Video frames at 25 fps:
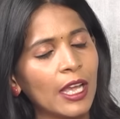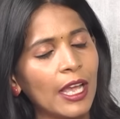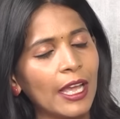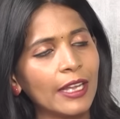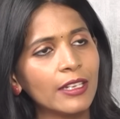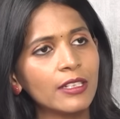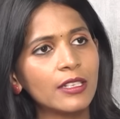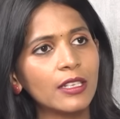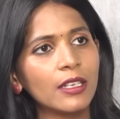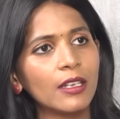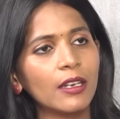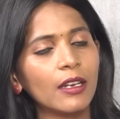
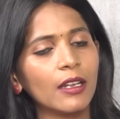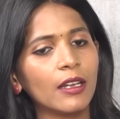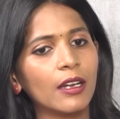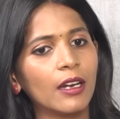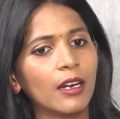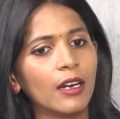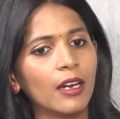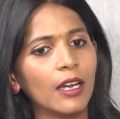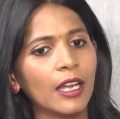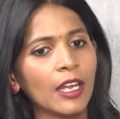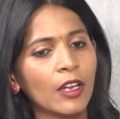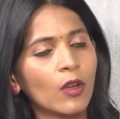అండ్ సార్ hmm,
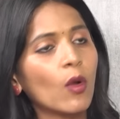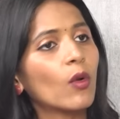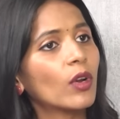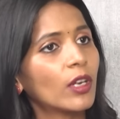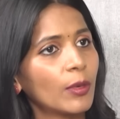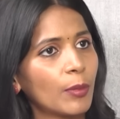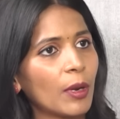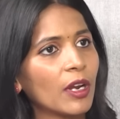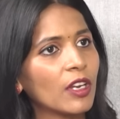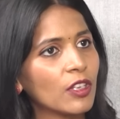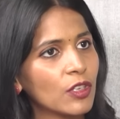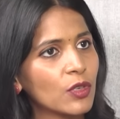hmm.
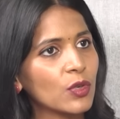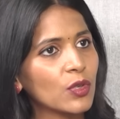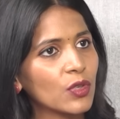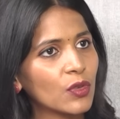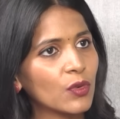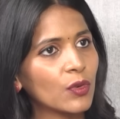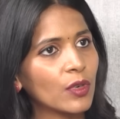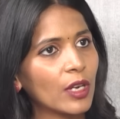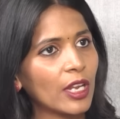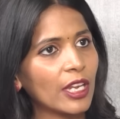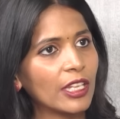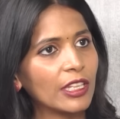ఇంకొకటి మనం
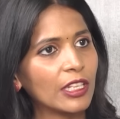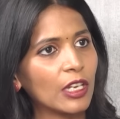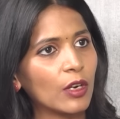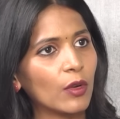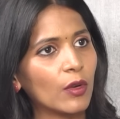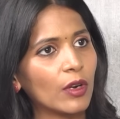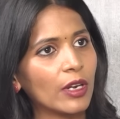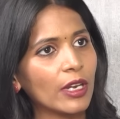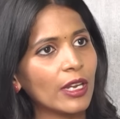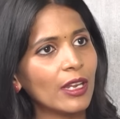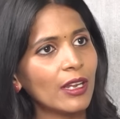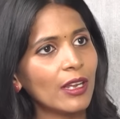చూసుకుంటే
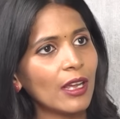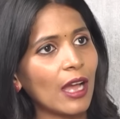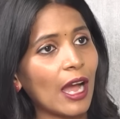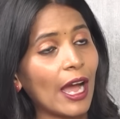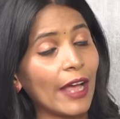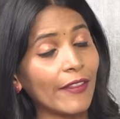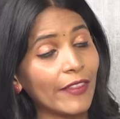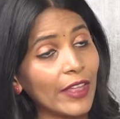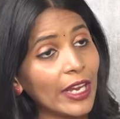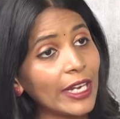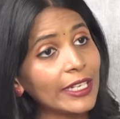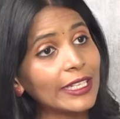ఇందులోని
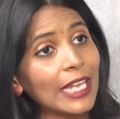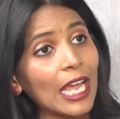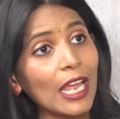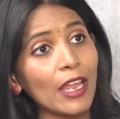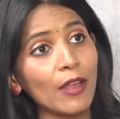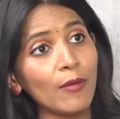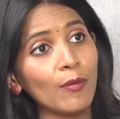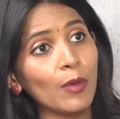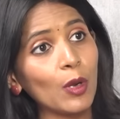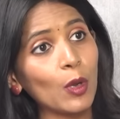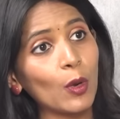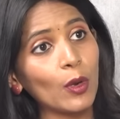అదే
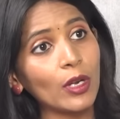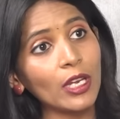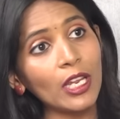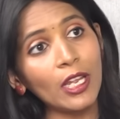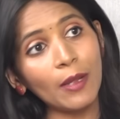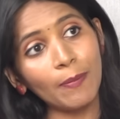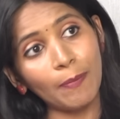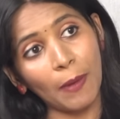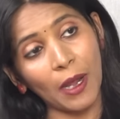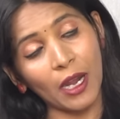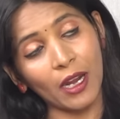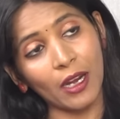టైంలోని
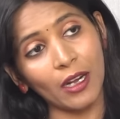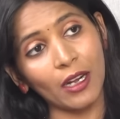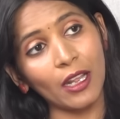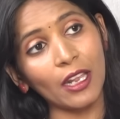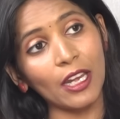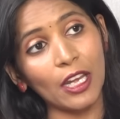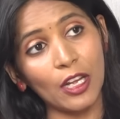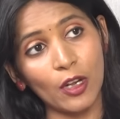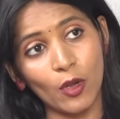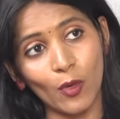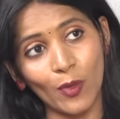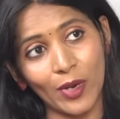పక్కన
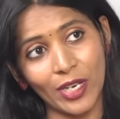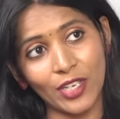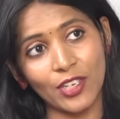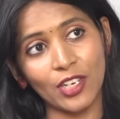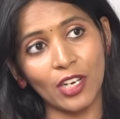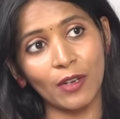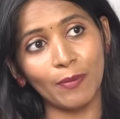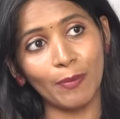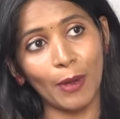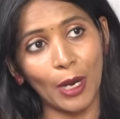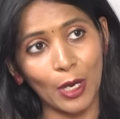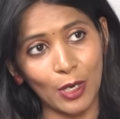
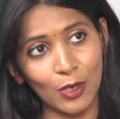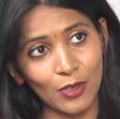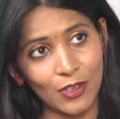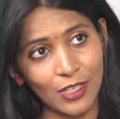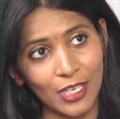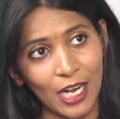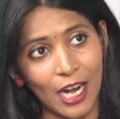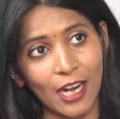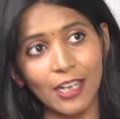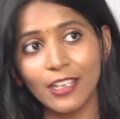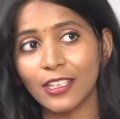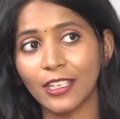రినోవేషన్ పనులు
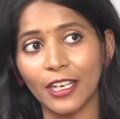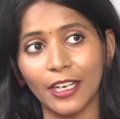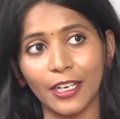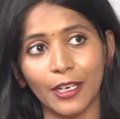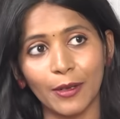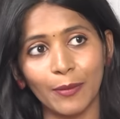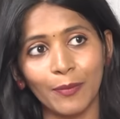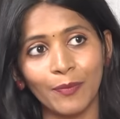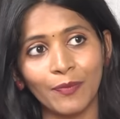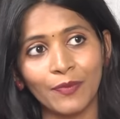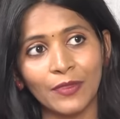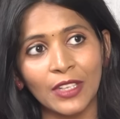స్టార్ట్
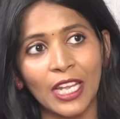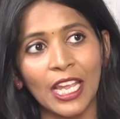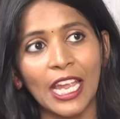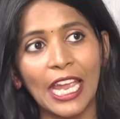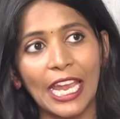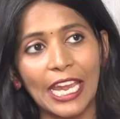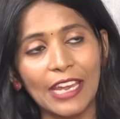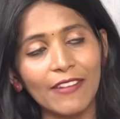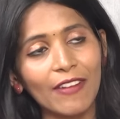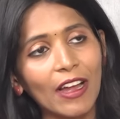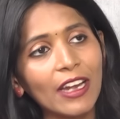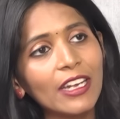చేయడం
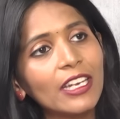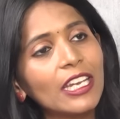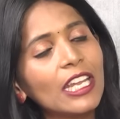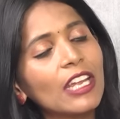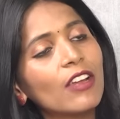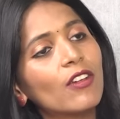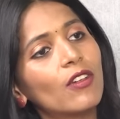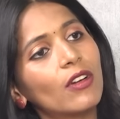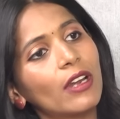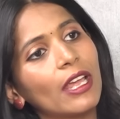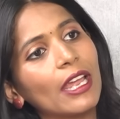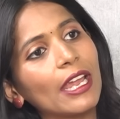ఇవన్నీ
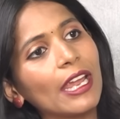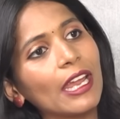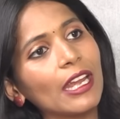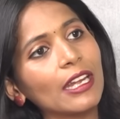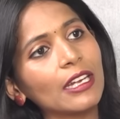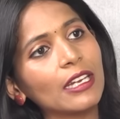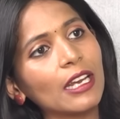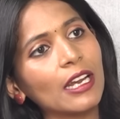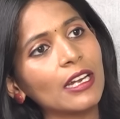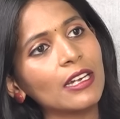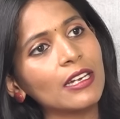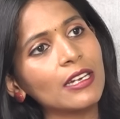కూడా
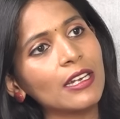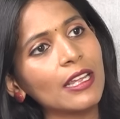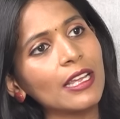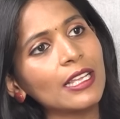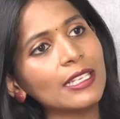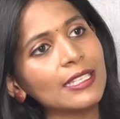ఏంటంటే